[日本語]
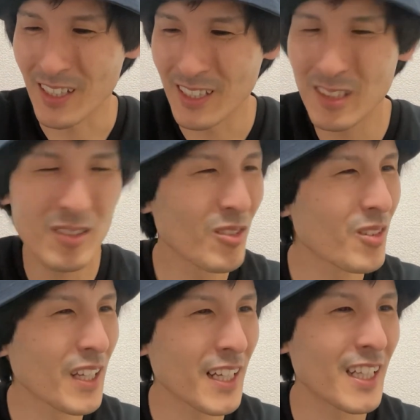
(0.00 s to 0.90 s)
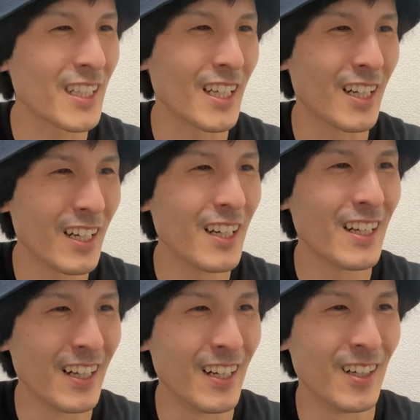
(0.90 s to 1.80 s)
一頭だけだったかな。
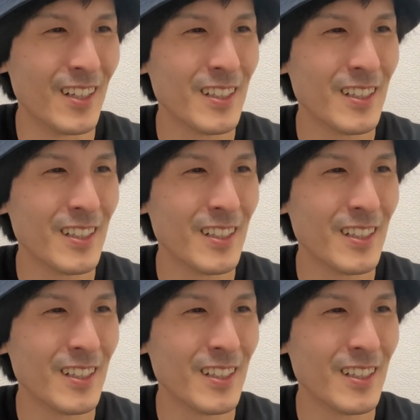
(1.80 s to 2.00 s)
うん。